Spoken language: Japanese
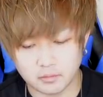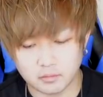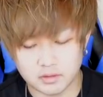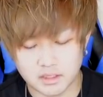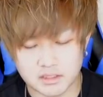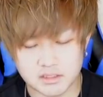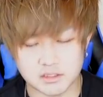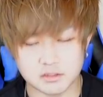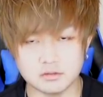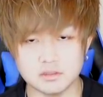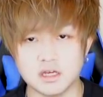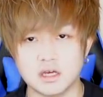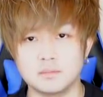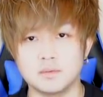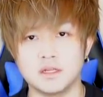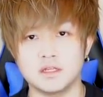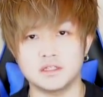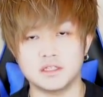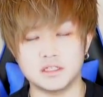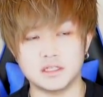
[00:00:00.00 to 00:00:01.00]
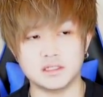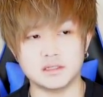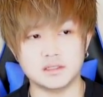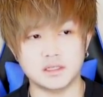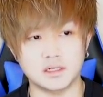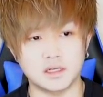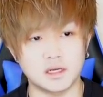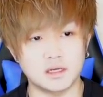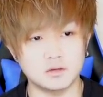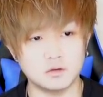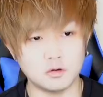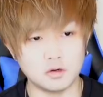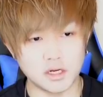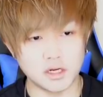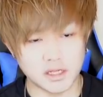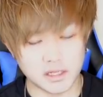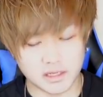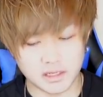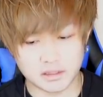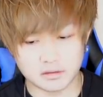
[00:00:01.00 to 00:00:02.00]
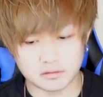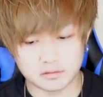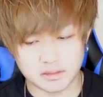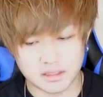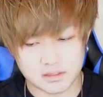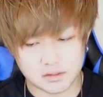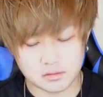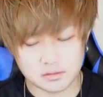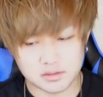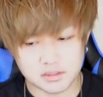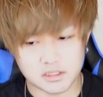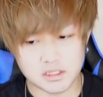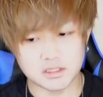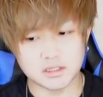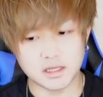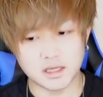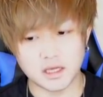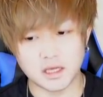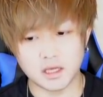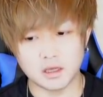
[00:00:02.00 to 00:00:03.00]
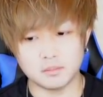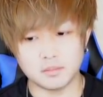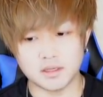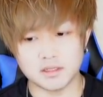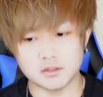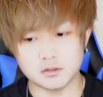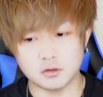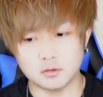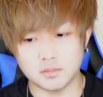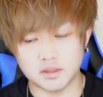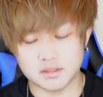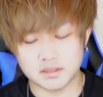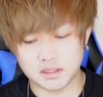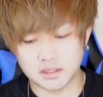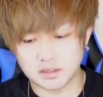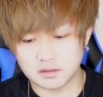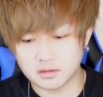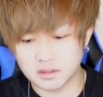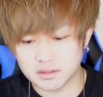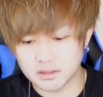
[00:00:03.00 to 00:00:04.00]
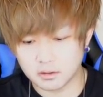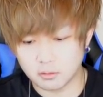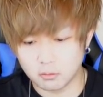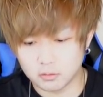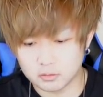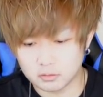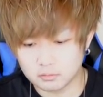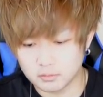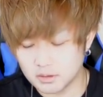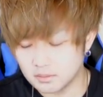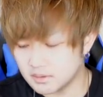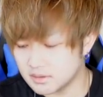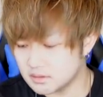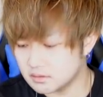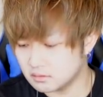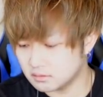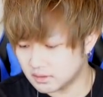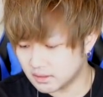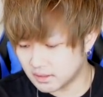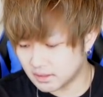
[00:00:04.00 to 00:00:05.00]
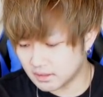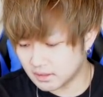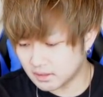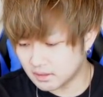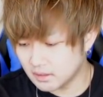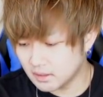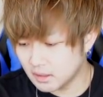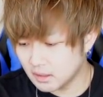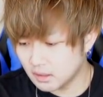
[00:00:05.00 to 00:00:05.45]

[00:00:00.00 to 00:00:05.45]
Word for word: 同じようなアビリティだったら、ローレライがいるんで、そっちにね、平明証明つけてる方多いと思いますので、